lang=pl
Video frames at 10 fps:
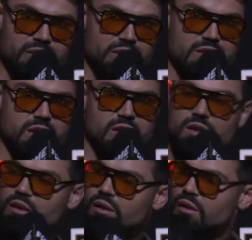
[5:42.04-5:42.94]
Mam Dobra, ja myślę, że...
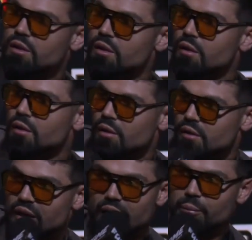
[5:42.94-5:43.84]
żeby zakończyć ten
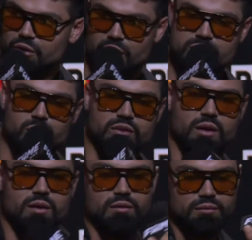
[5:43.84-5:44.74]
temat. i- Tak, bo to jest nudne.
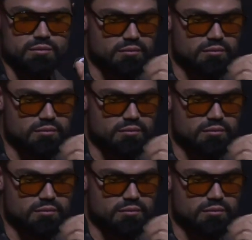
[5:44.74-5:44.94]
Tak, tak,